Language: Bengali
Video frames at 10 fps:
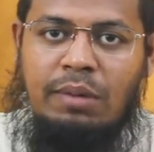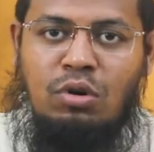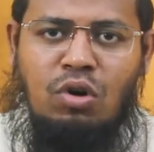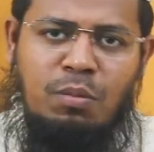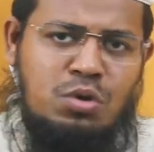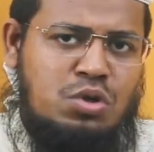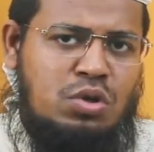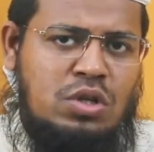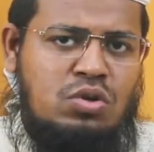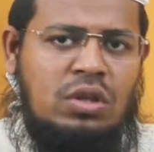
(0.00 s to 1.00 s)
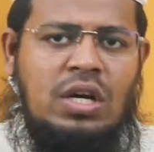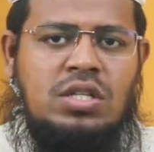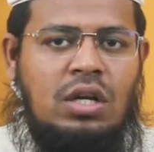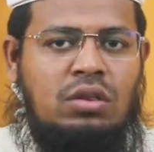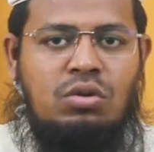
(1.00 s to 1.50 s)
এবং অবশ্যই
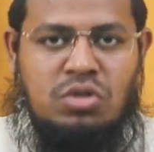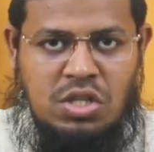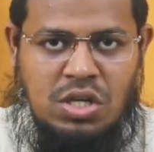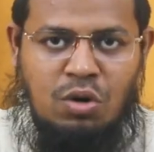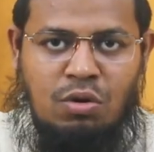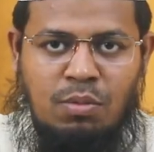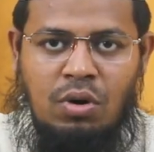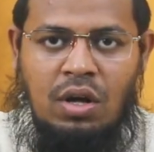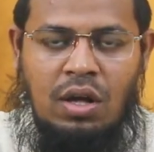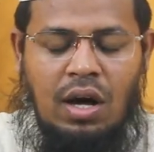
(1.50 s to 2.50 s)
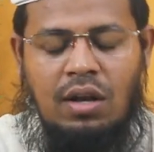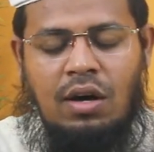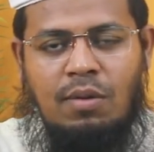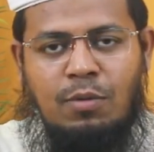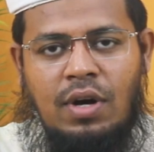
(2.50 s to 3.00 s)
যথাসাধ্য চেষ্টা করব
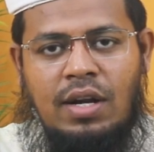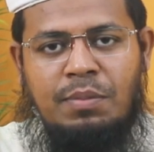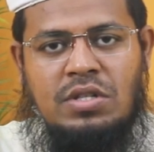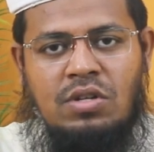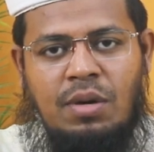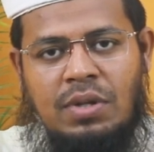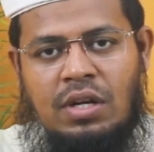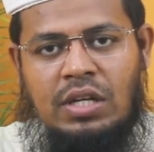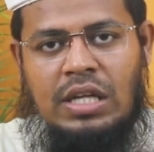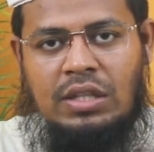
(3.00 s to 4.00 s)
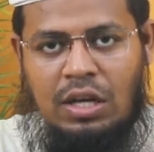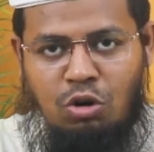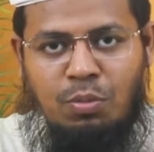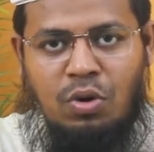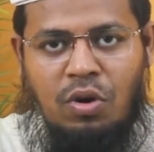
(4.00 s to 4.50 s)
আল্লাহ রবুল আলমিন যেন আমাদের নিয়তকে
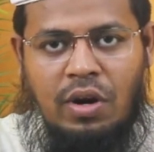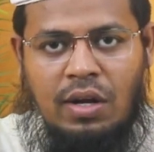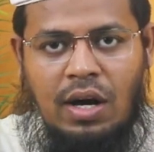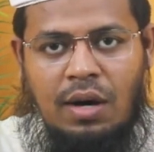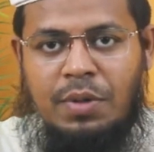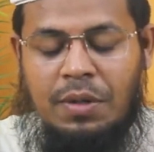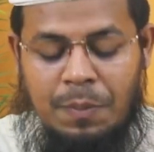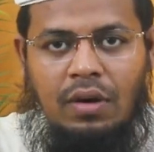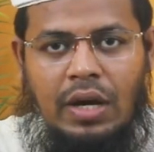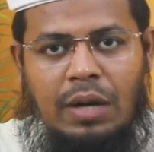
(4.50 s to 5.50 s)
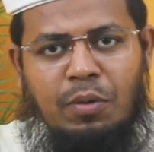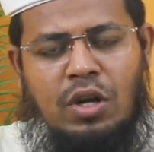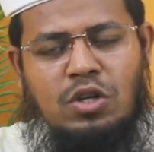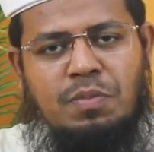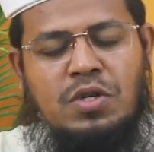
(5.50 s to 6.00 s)
কবুল করেন আমিন
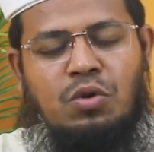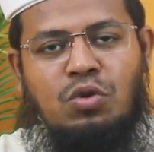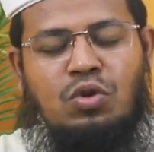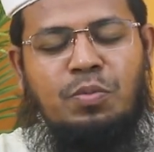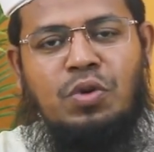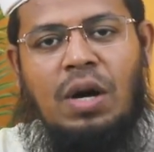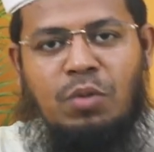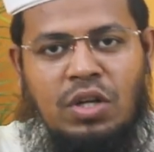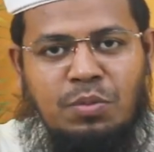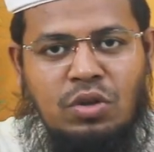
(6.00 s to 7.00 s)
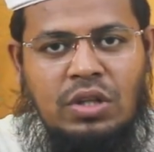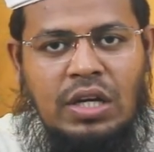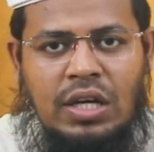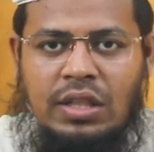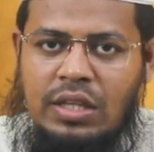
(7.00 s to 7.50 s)
এরপরে সবচেয়ে গুরুত্বপূর্ণ আমলের
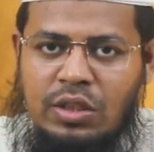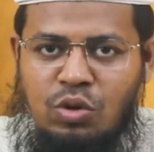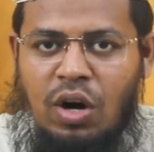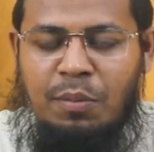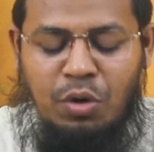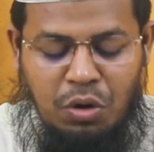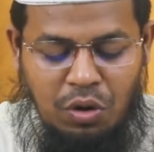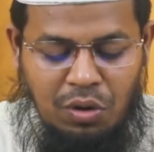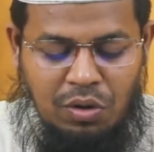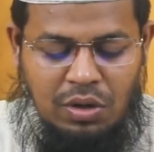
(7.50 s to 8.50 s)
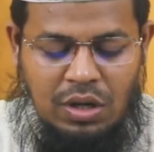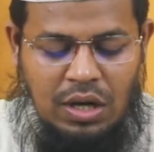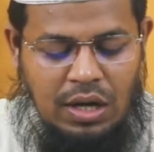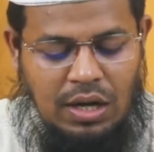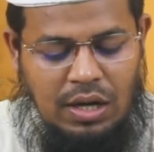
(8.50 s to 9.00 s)
মধ্যে দ্বিতীয় আমল হলো
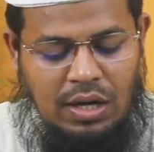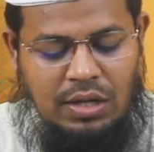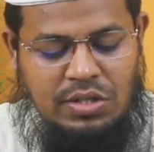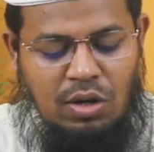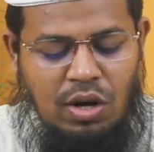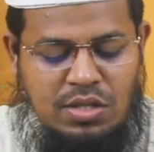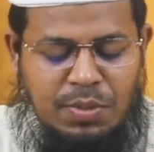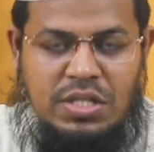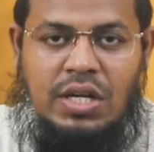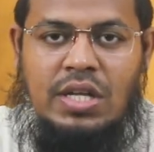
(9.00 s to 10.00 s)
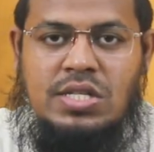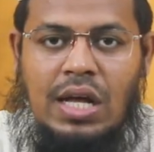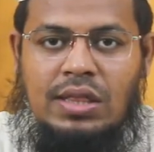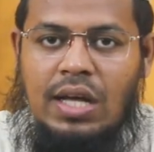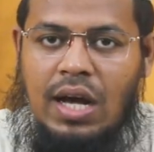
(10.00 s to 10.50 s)
জিলহজ মাসের
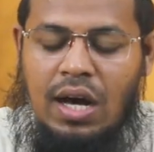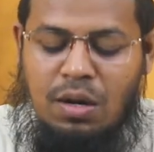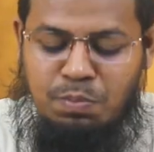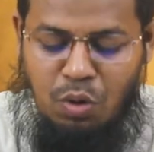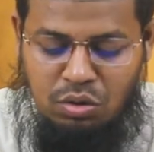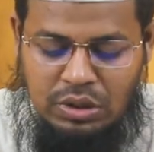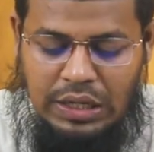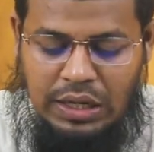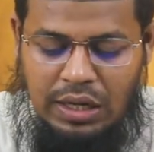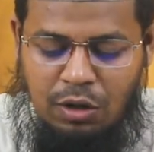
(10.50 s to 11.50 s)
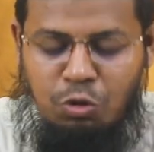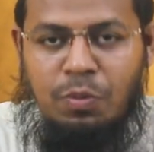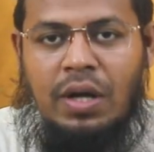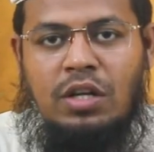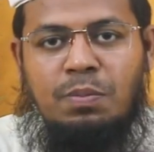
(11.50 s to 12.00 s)
চাঁদ দেখার পর থেকে
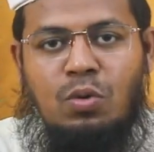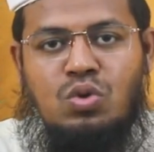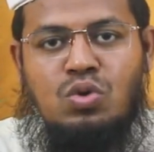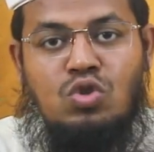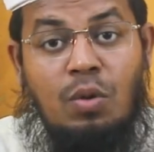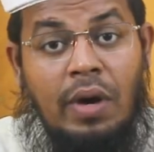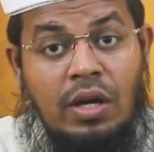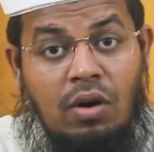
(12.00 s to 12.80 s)
কুরবানির পশু জবাই